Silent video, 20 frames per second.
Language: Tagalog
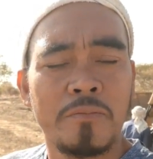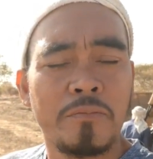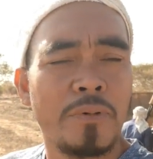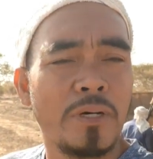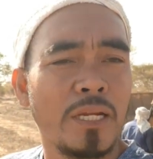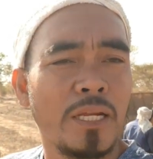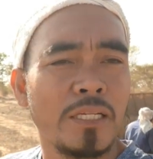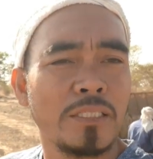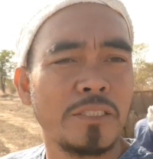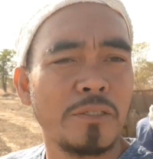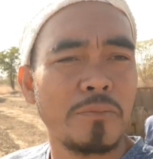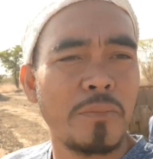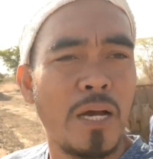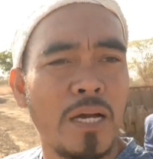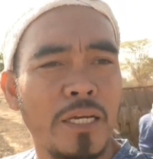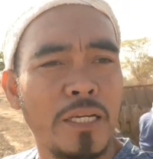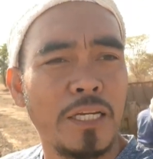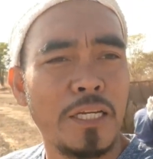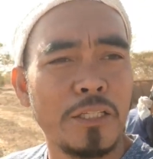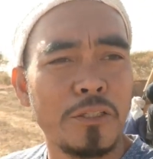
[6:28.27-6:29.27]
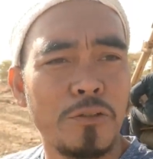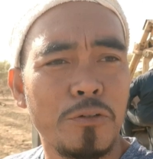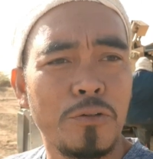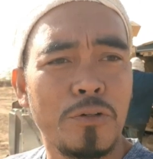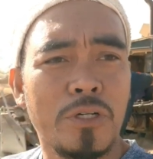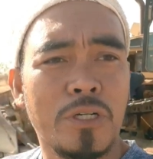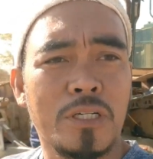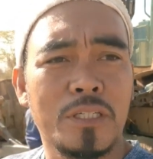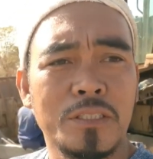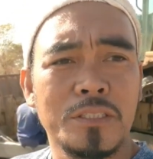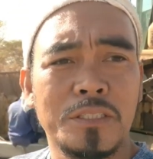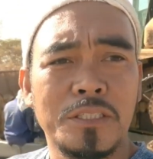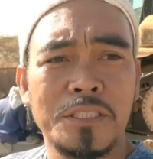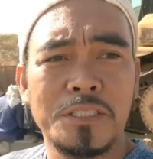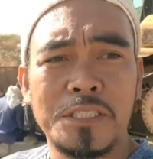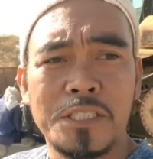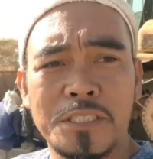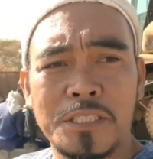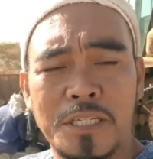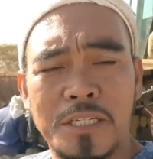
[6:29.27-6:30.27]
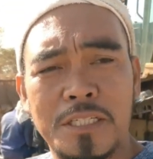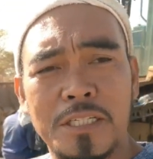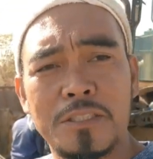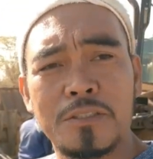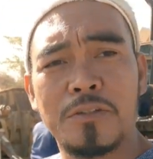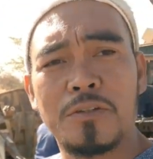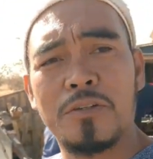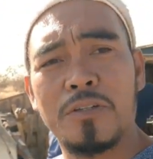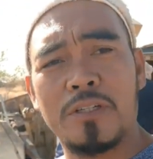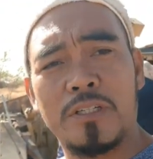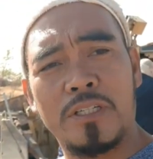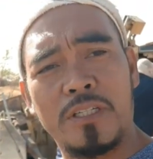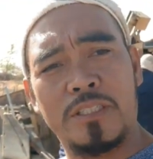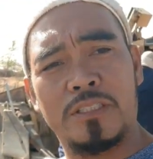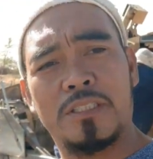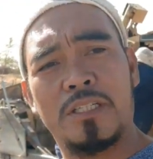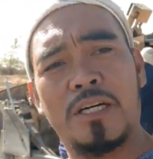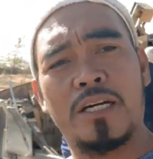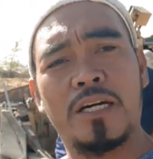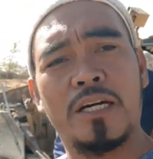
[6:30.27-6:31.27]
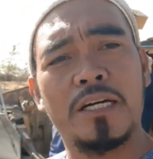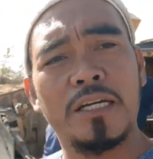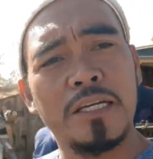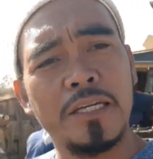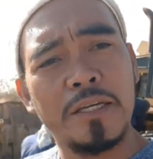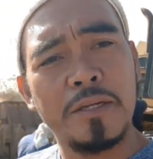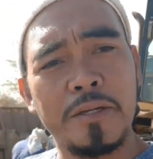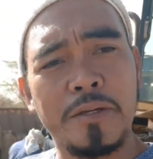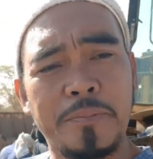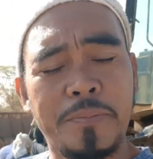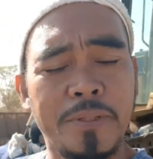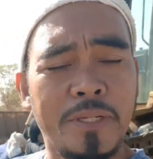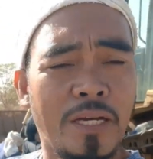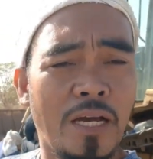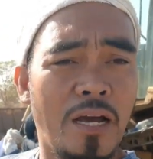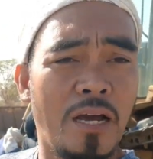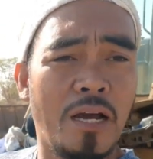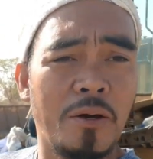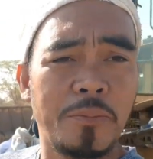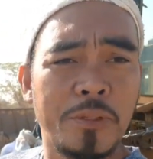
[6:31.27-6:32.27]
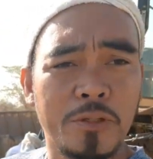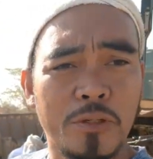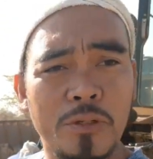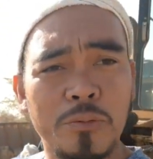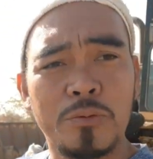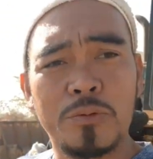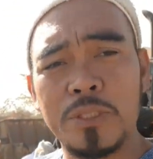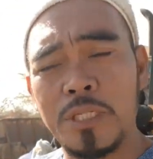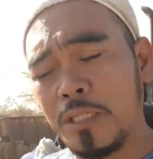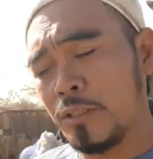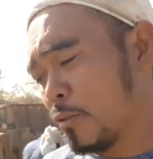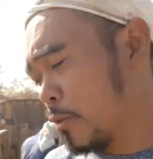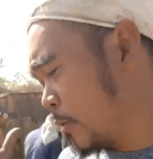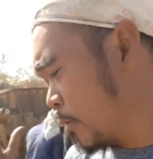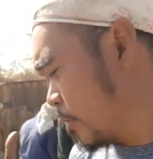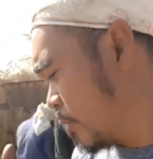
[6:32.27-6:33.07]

parehas ng makina nitong uh, ah, D6R na to is uh, pinakakabit ko na po dito.